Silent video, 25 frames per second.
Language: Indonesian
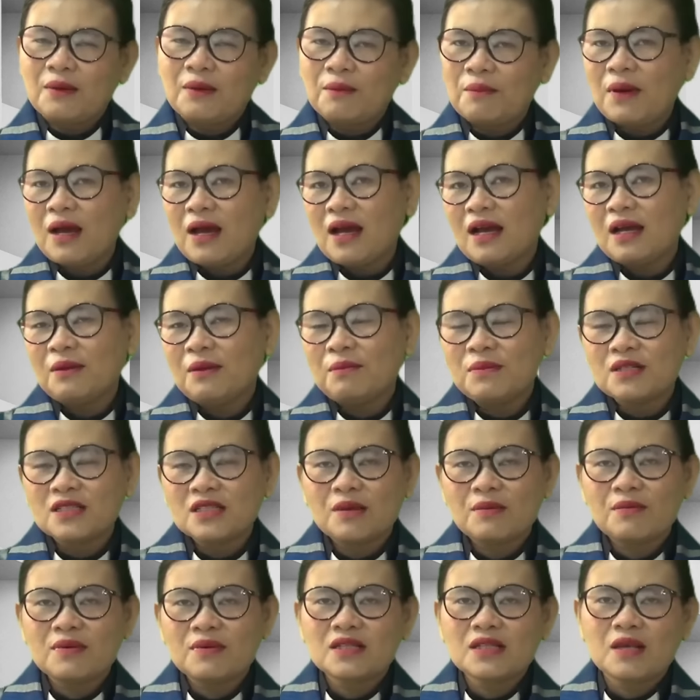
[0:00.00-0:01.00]
akan makan
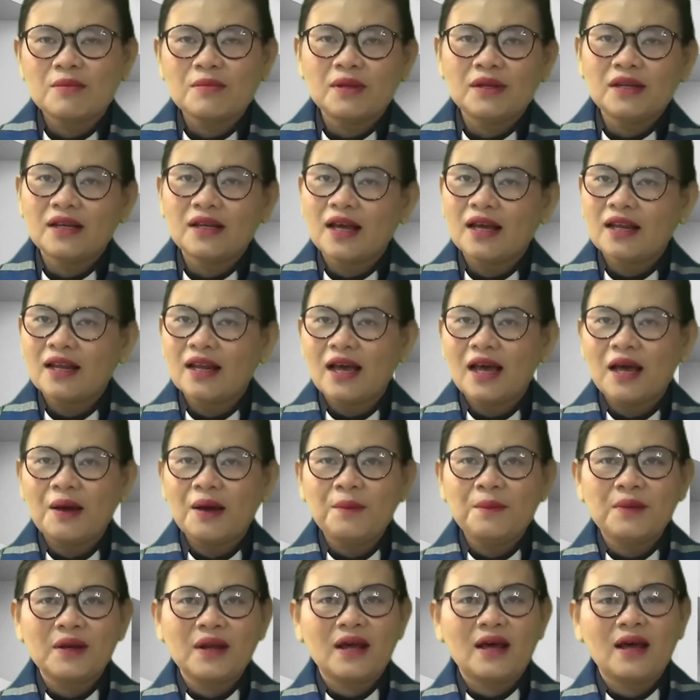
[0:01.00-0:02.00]
bersama-sama dengan
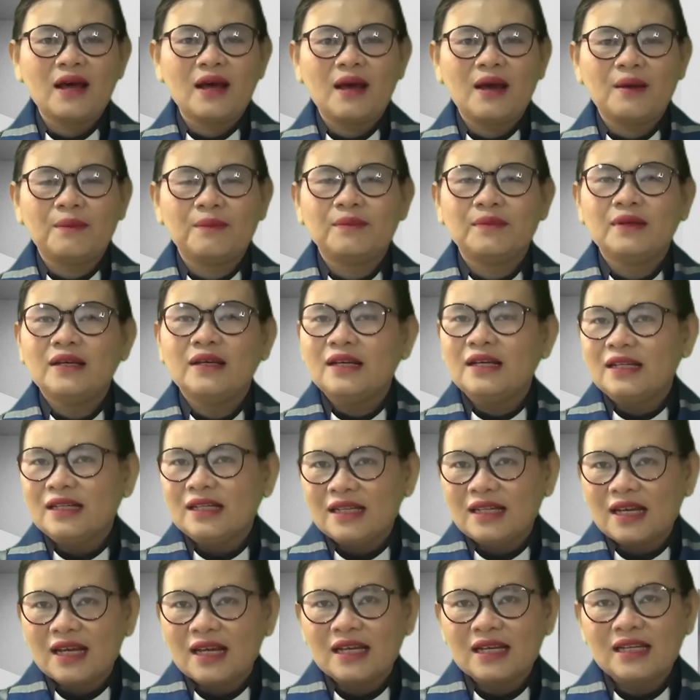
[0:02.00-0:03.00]
Abraham,
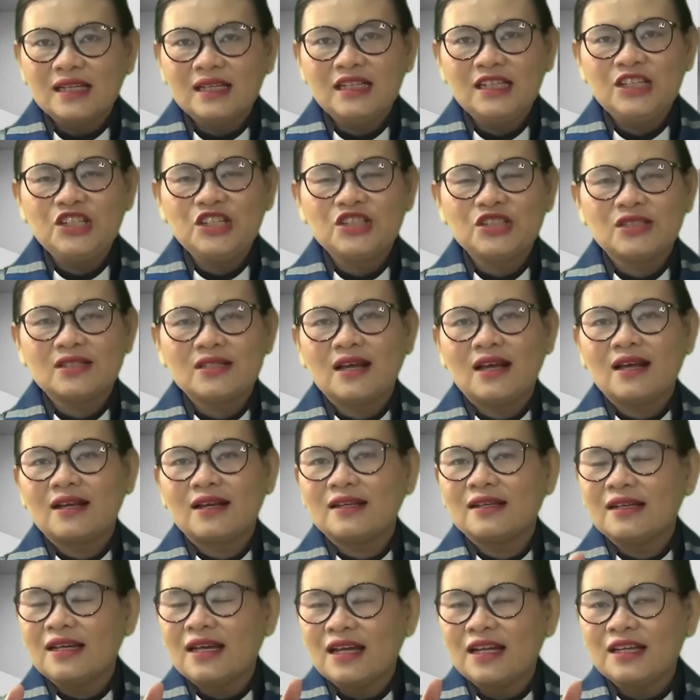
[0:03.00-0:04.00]
dengan
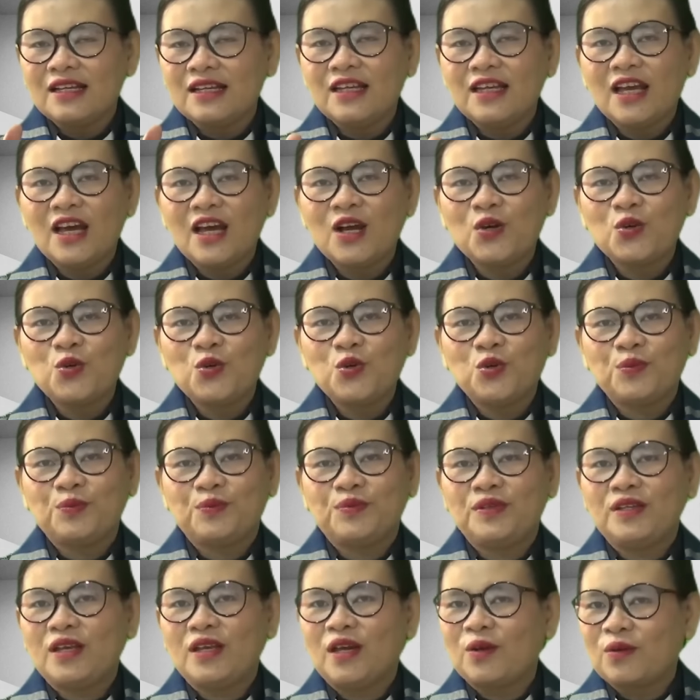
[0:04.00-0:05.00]
Ishak, dengan
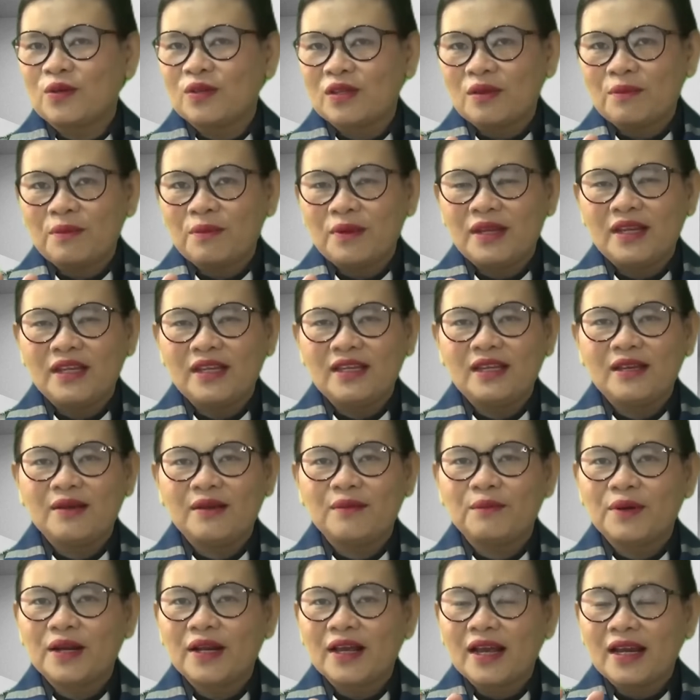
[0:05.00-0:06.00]
Yakub yang notabene
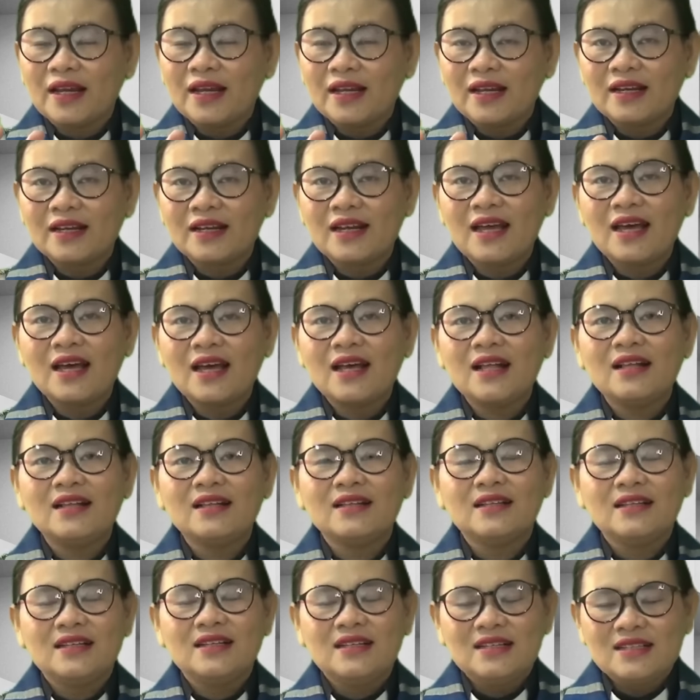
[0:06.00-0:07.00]
mereka
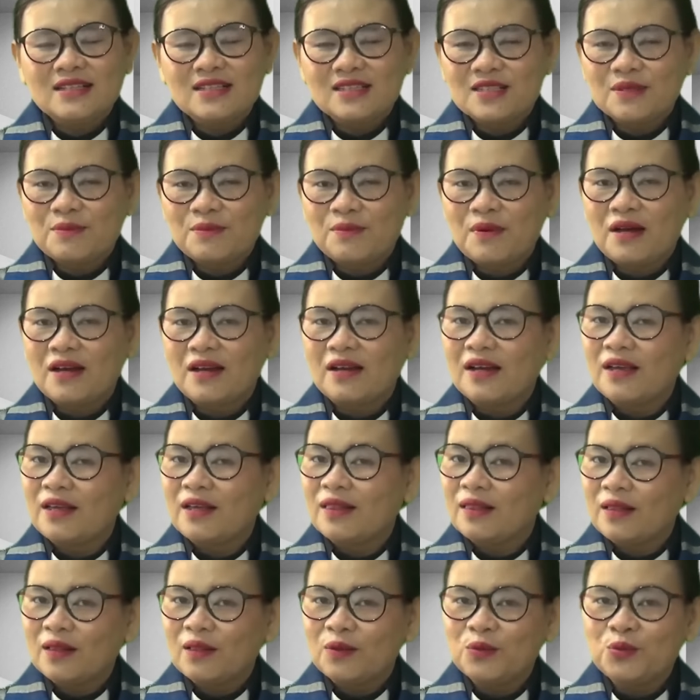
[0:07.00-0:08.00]
dikenal sebagai
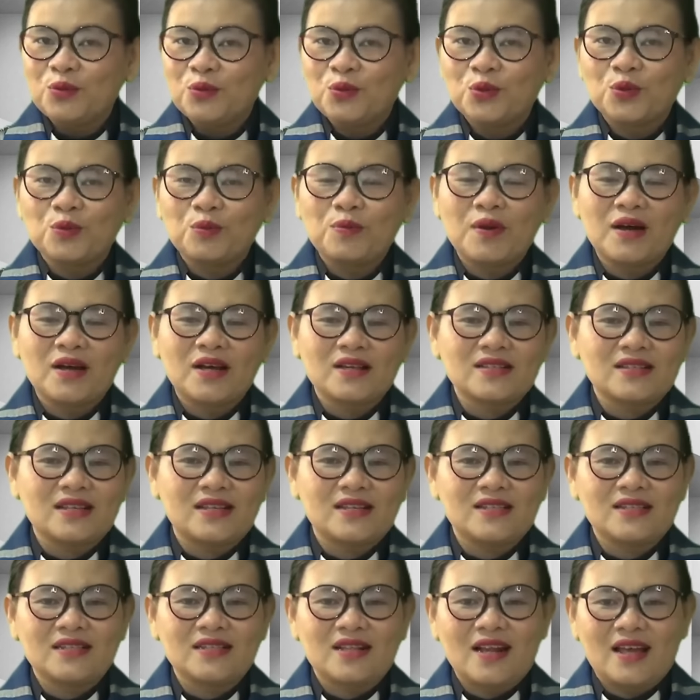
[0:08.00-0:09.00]
leluhur
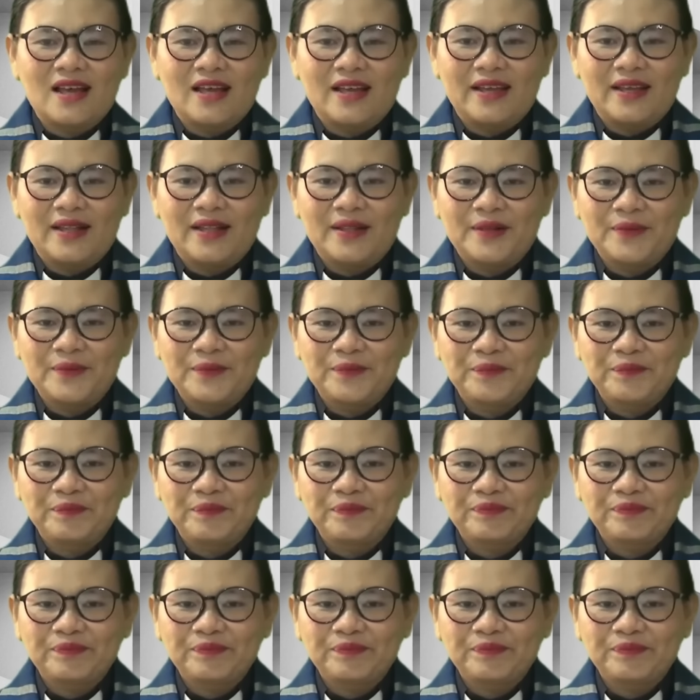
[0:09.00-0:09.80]
bangsa Israel.